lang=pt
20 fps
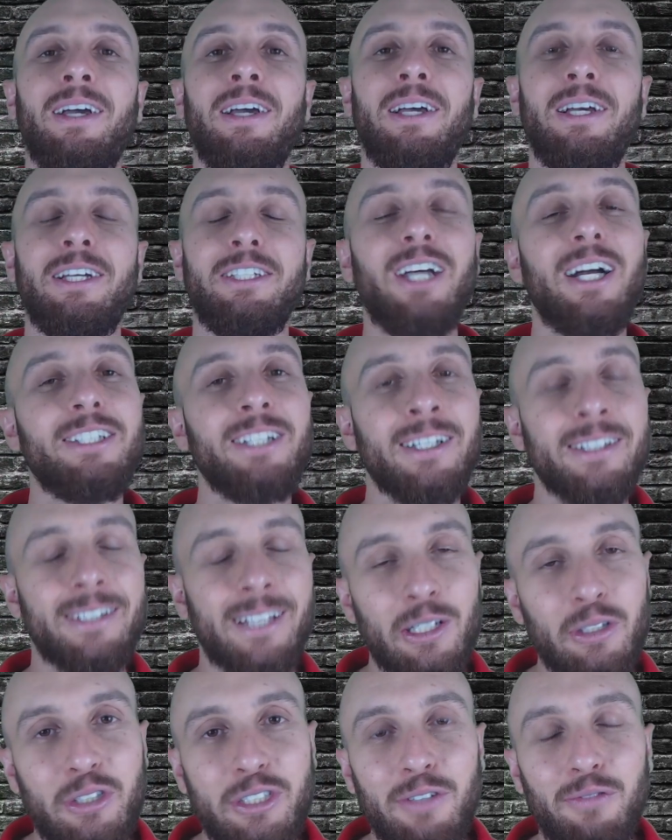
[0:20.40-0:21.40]
Já
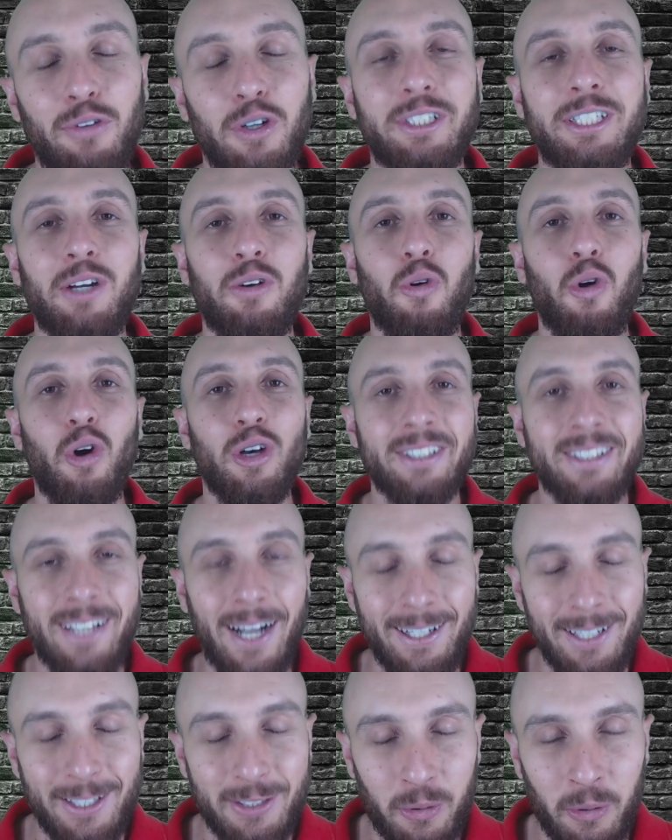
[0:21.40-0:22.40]
adiantando, se você gostar
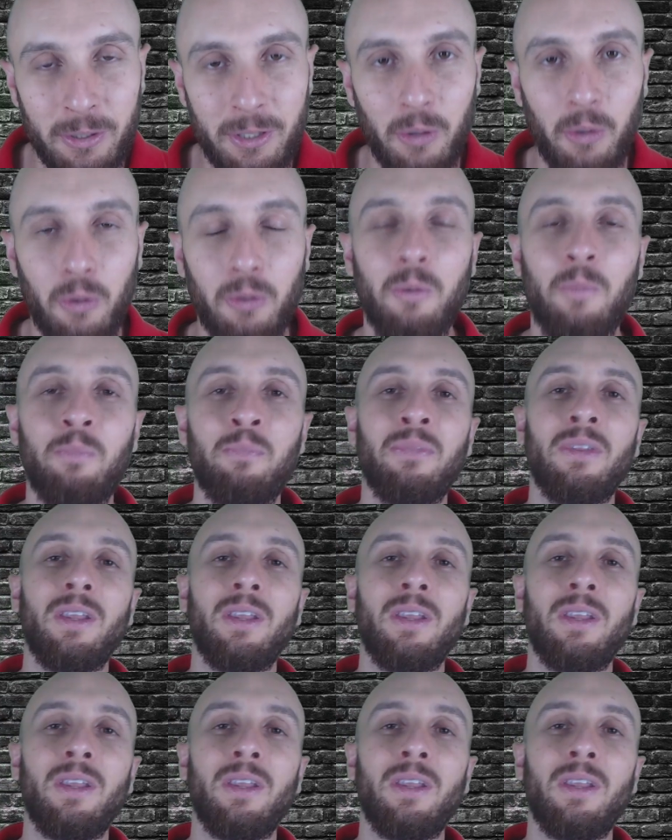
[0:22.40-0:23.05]
desse conteúdo,